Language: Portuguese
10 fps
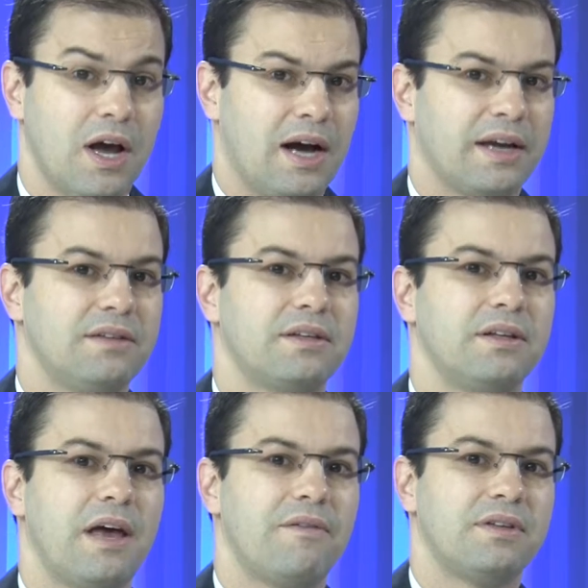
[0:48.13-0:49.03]
aqueles que
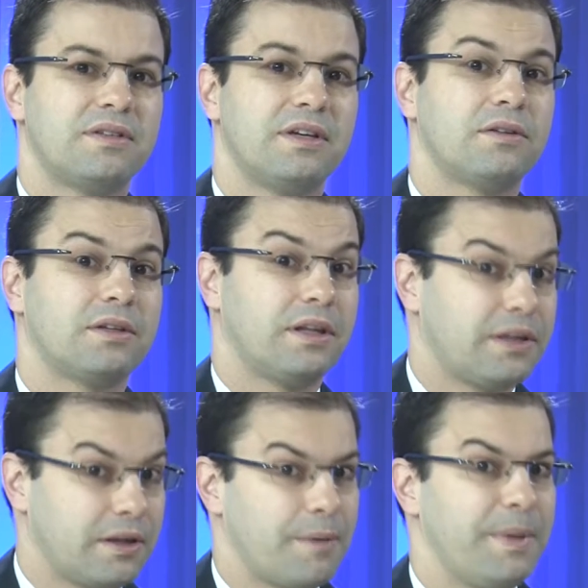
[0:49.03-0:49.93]
devem ser
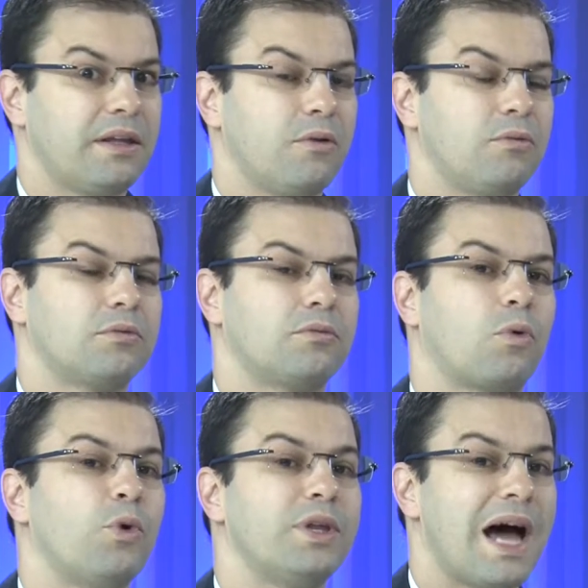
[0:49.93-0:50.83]
também ter um
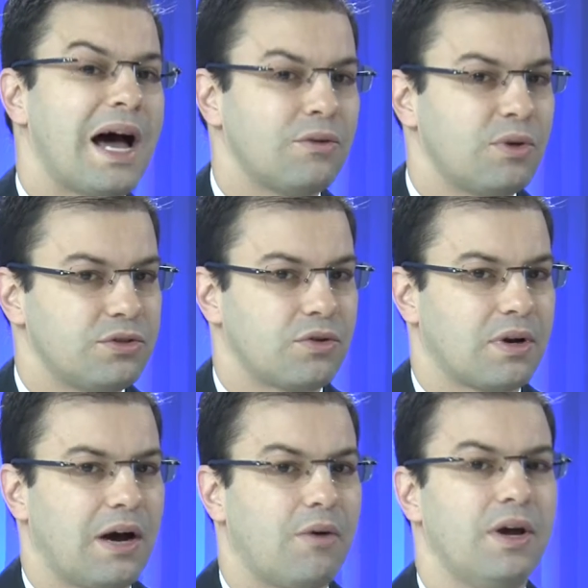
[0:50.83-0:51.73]
cuidado
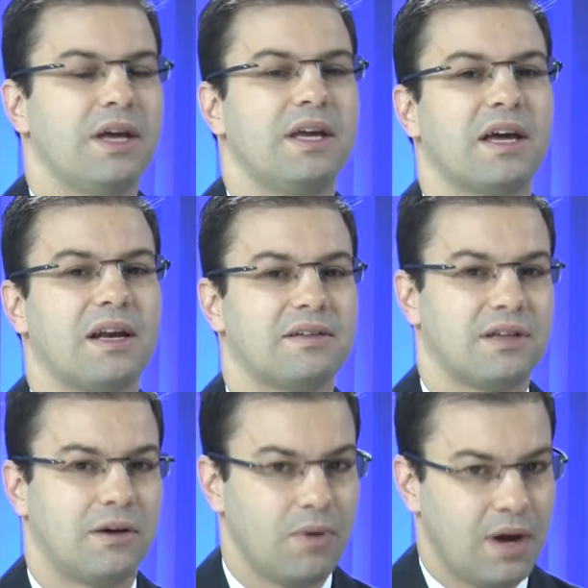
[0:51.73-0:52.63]
adicional em
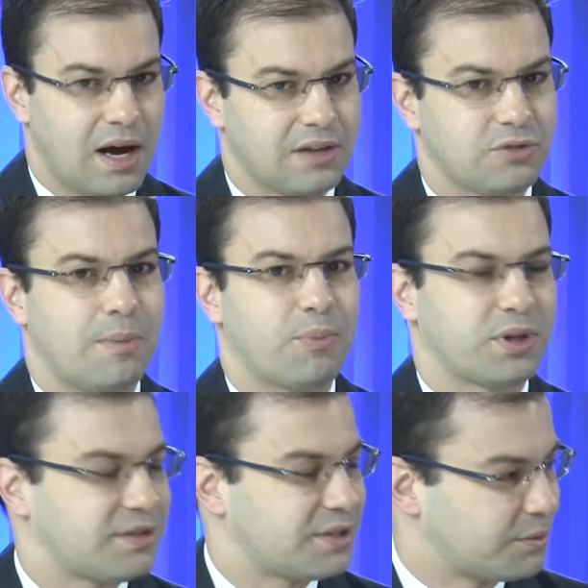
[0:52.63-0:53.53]
relação à sua
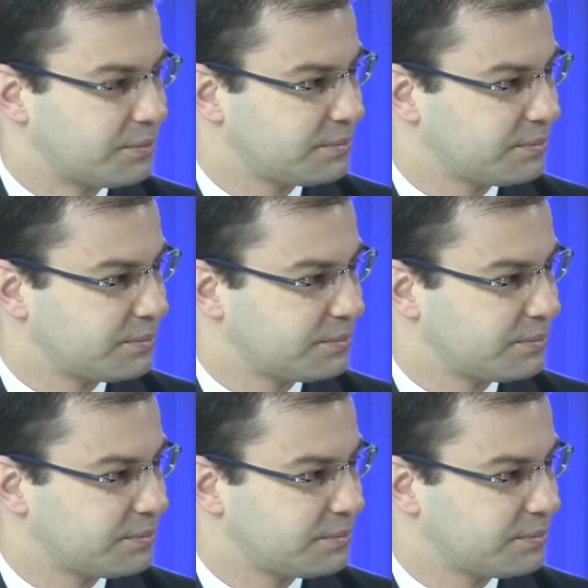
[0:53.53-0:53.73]
proteção.